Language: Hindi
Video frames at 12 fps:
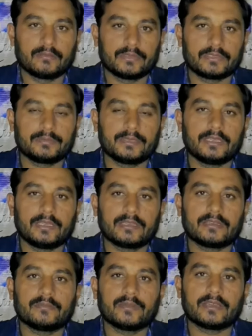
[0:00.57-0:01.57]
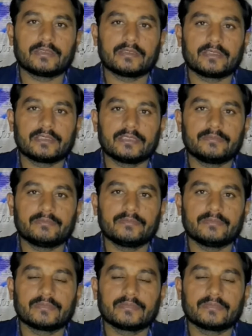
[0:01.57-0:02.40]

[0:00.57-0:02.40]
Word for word: बिसमीम